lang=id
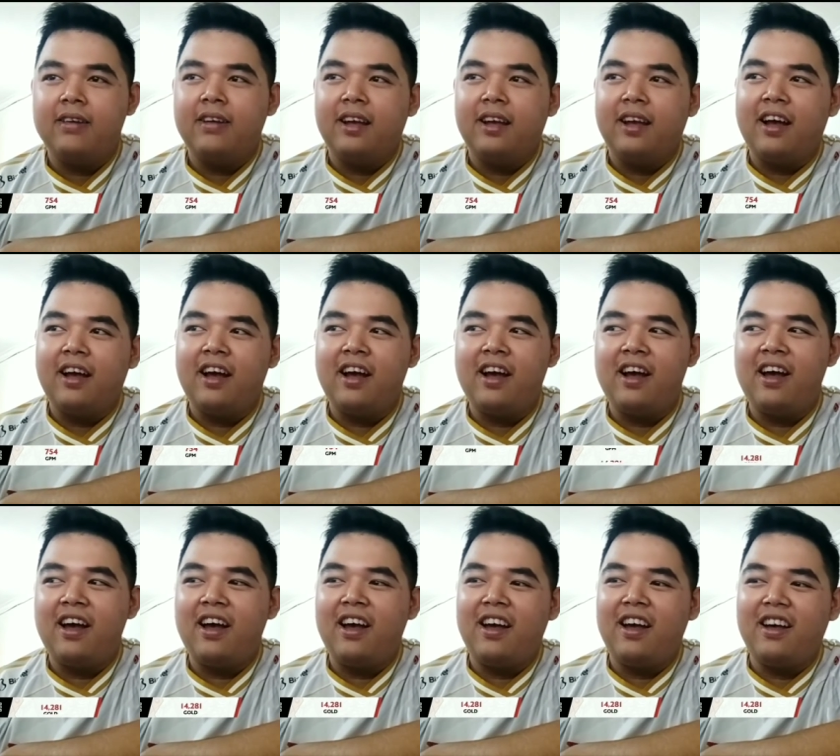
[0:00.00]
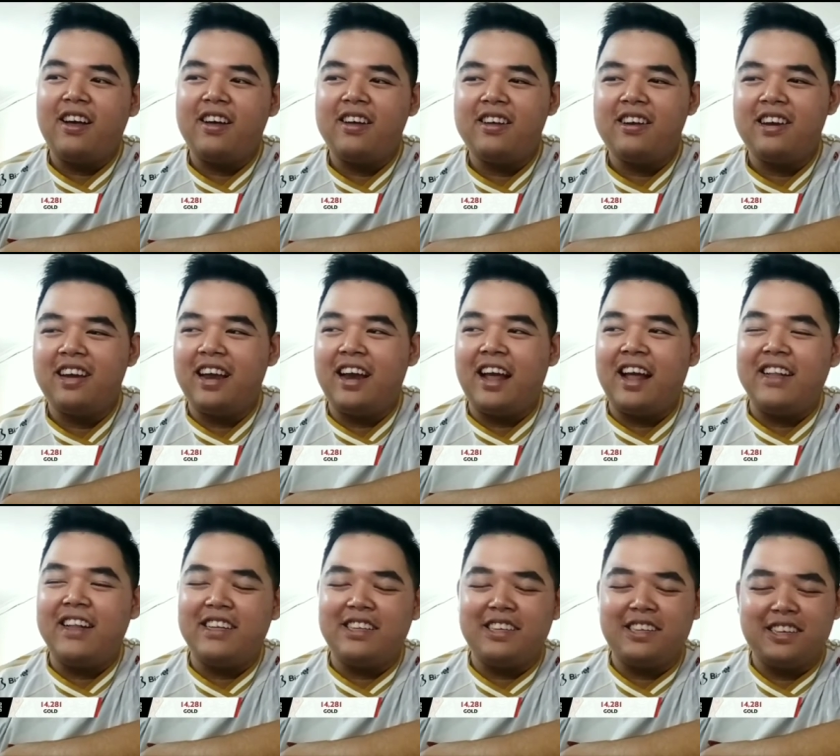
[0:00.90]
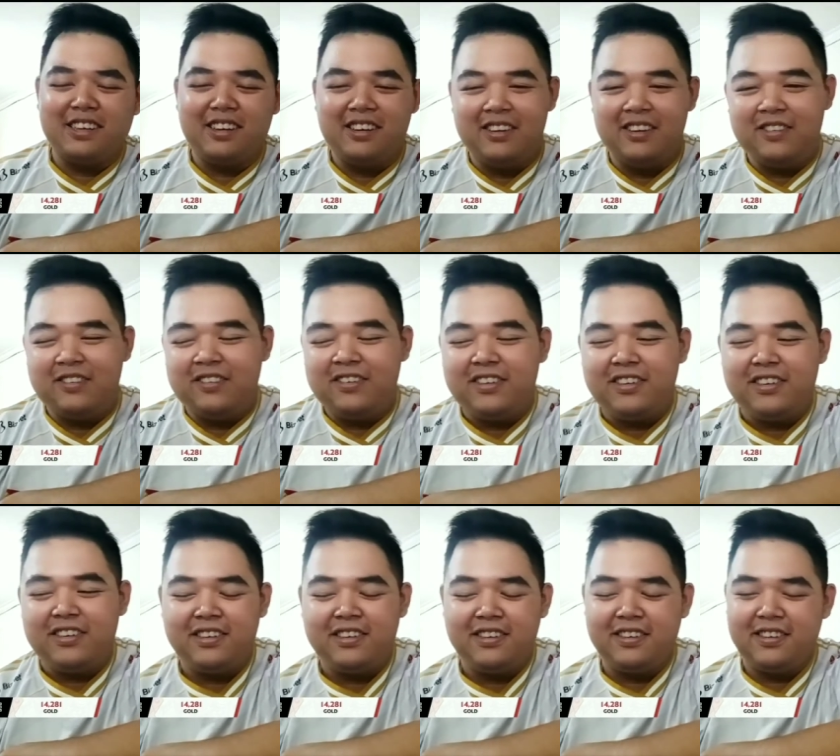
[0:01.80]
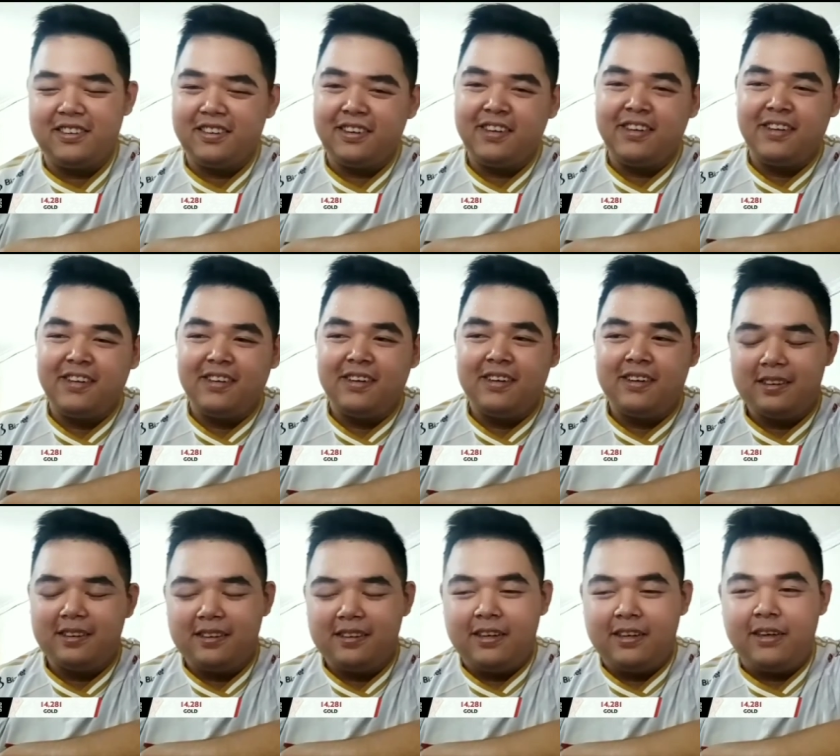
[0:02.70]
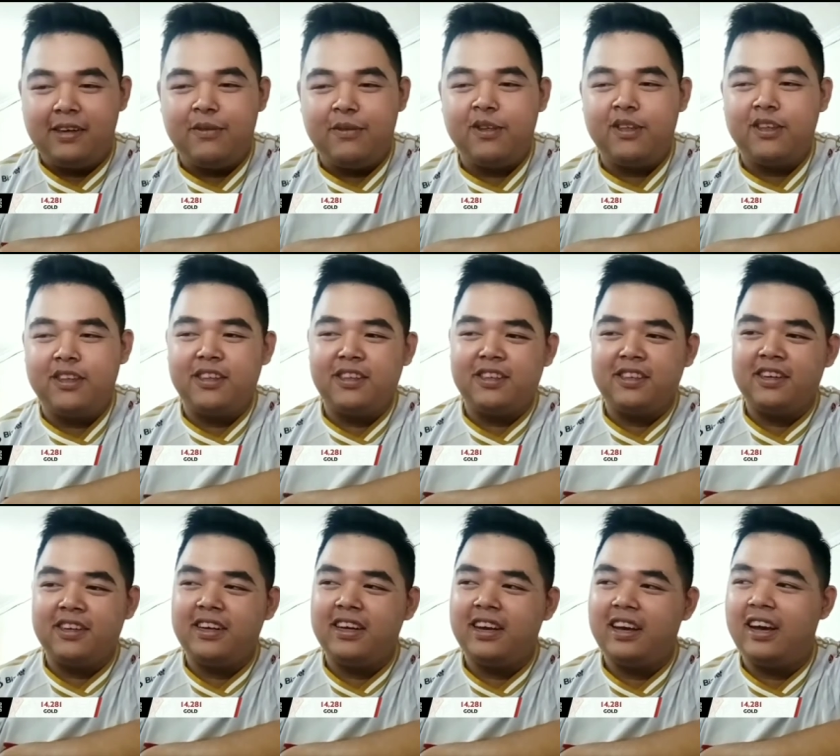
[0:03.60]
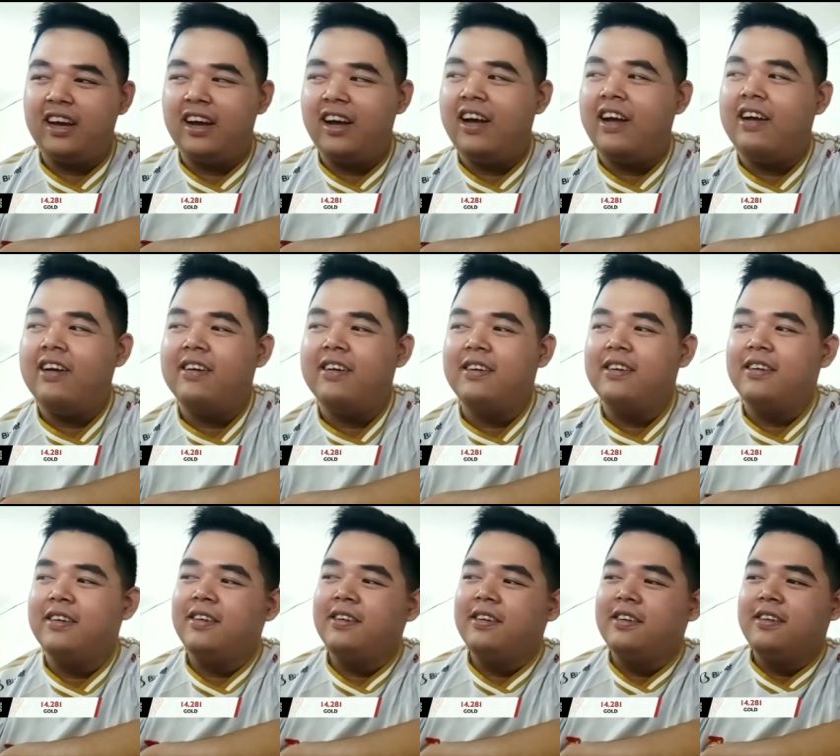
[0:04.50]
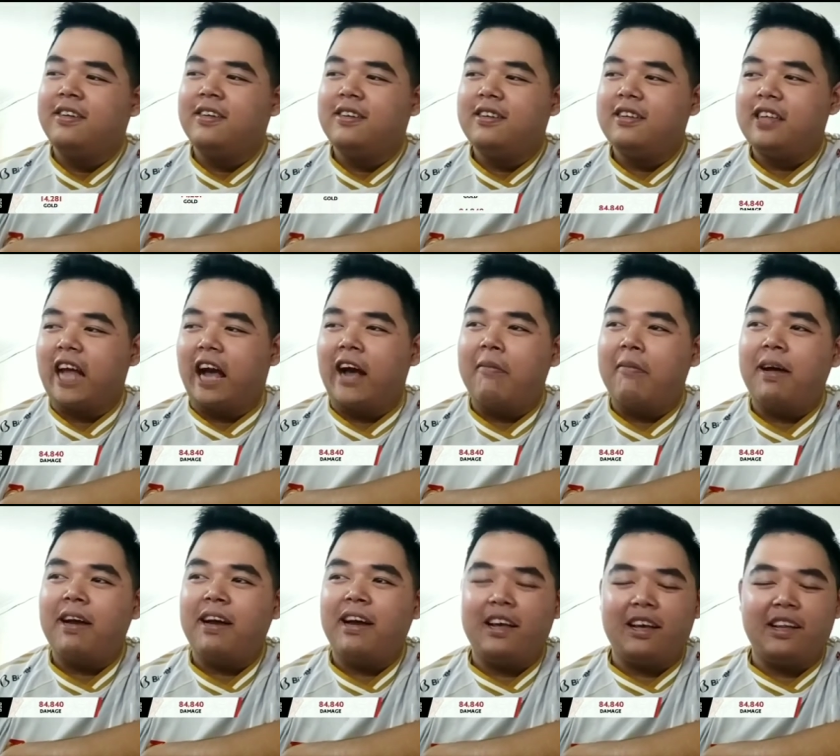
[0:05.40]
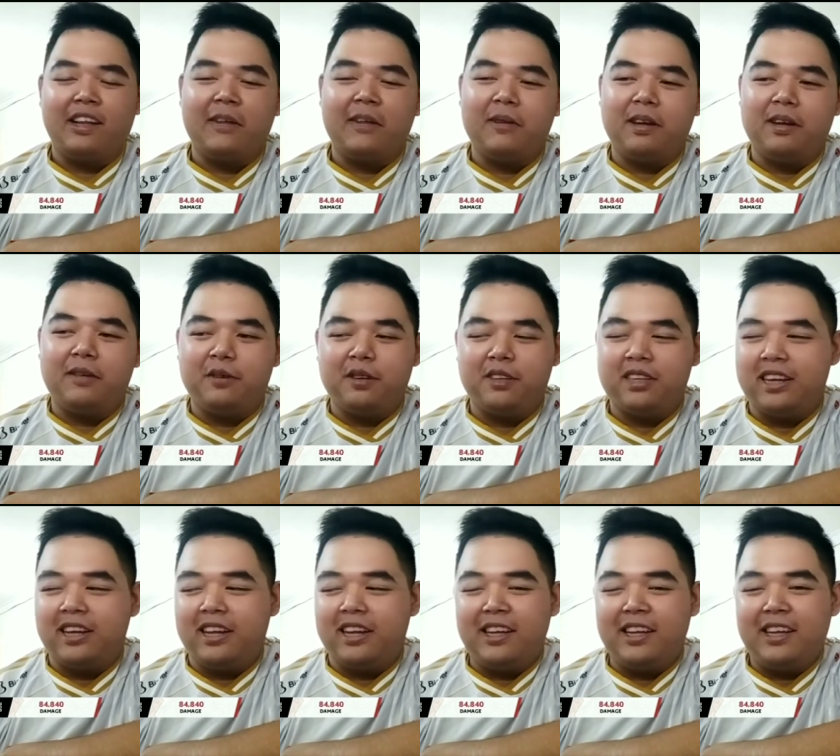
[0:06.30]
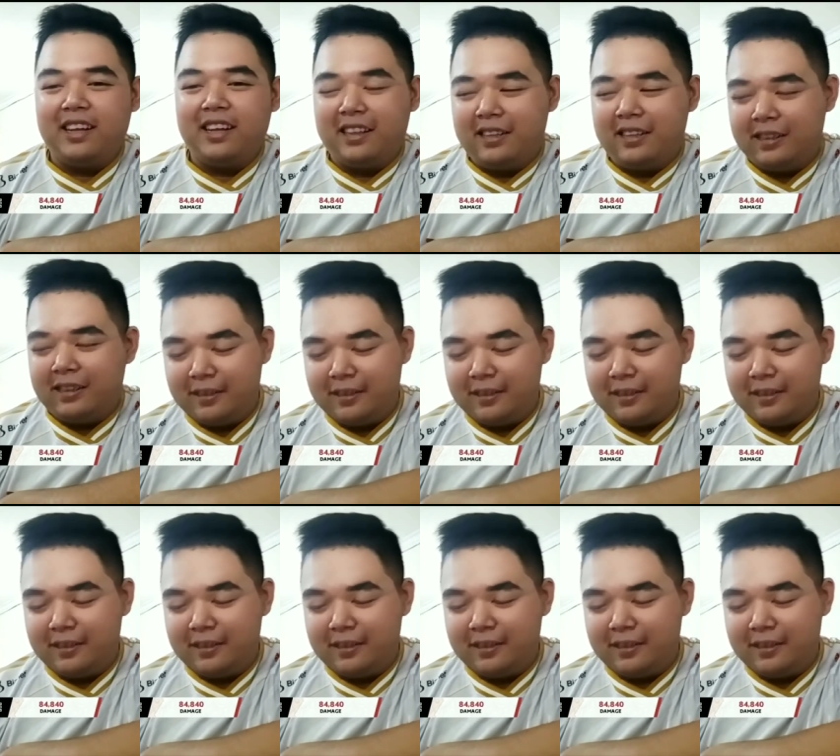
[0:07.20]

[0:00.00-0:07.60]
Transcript: Eh, uh, lihat nanti sih kalau EVOS. Mm -hmm, EVOS ya sahabat lah kita sama EVOS lihat aja nanti.